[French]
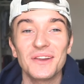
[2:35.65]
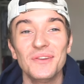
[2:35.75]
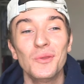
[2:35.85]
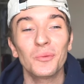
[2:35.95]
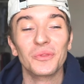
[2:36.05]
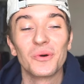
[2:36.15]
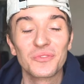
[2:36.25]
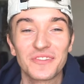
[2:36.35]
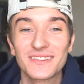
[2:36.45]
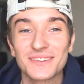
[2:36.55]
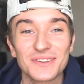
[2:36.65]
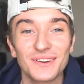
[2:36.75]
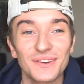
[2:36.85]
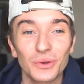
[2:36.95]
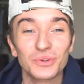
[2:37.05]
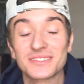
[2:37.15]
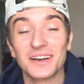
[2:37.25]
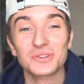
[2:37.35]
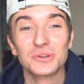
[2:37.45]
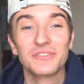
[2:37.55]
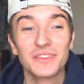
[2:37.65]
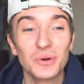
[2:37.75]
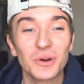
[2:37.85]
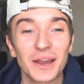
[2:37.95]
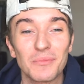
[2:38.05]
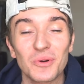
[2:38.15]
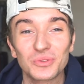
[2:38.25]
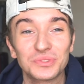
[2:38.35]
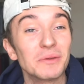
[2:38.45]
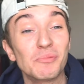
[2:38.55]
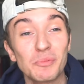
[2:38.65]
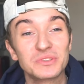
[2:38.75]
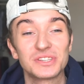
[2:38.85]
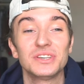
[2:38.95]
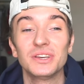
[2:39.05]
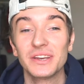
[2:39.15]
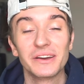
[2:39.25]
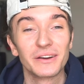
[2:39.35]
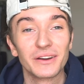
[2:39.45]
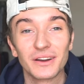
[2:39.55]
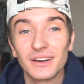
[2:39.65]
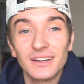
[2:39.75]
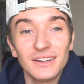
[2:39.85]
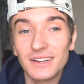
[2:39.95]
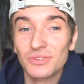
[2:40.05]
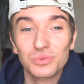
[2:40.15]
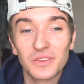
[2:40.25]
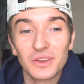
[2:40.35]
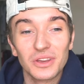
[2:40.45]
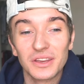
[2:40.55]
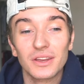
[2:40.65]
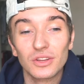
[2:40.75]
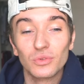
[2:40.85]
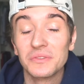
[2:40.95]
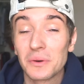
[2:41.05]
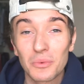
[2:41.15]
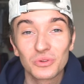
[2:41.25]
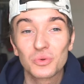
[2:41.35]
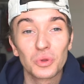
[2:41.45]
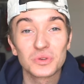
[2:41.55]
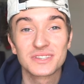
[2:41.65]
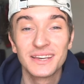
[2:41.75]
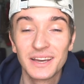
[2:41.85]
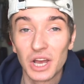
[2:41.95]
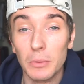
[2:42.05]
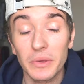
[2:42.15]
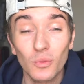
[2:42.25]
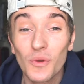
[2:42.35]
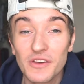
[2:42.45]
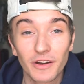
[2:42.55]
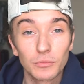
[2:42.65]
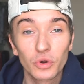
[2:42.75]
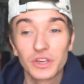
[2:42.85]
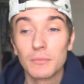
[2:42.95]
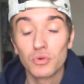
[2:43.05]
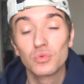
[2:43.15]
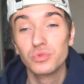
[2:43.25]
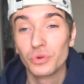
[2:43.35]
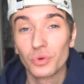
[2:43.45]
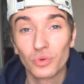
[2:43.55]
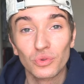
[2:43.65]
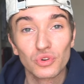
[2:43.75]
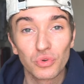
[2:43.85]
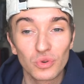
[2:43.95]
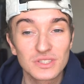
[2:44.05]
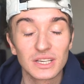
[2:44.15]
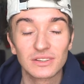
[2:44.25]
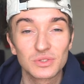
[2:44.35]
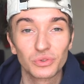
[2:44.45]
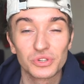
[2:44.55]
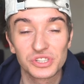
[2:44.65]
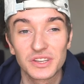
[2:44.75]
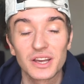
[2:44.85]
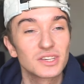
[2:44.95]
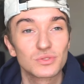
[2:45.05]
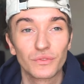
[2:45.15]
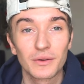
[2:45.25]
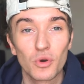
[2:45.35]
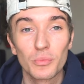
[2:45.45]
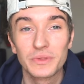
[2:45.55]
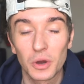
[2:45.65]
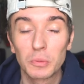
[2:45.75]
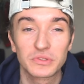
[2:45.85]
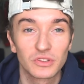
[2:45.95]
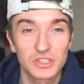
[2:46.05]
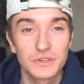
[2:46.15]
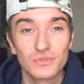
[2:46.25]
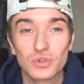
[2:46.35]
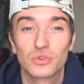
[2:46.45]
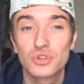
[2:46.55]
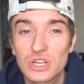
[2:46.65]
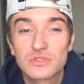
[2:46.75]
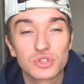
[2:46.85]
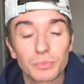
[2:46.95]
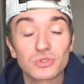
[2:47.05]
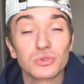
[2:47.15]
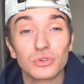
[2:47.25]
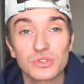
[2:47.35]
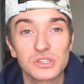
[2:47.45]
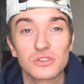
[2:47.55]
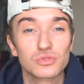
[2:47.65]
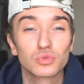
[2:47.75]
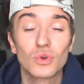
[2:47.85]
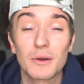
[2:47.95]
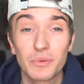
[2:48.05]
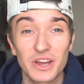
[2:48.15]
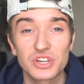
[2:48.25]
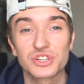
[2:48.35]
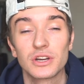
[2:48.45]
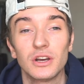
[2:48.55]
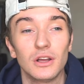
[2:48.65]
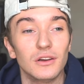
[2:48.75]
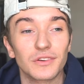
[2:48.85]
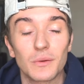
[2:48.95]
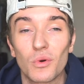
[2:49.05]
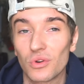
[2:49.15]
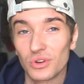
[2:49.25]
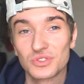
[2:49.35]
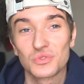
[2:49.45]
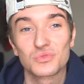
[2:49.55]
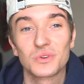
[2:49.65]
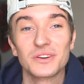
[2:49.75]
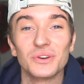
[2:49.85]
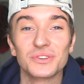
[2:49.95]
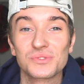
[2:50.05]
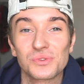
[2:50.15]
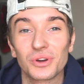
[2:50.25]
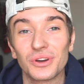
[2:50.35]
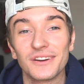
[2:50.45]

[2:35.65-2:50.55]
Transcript: non dans le fait que, c'est un jeu vidéo, clairement tout est plus petit, euh, tout, est, vraiment condensé. Mais oui, vraiment, il y a beaucoup de, de choses qui sont dans GTA qui sont vraiment bien représentatives de Los Angeles. Je pense aussi surtout à la plage. Vraiment, euh, que ce soit sur,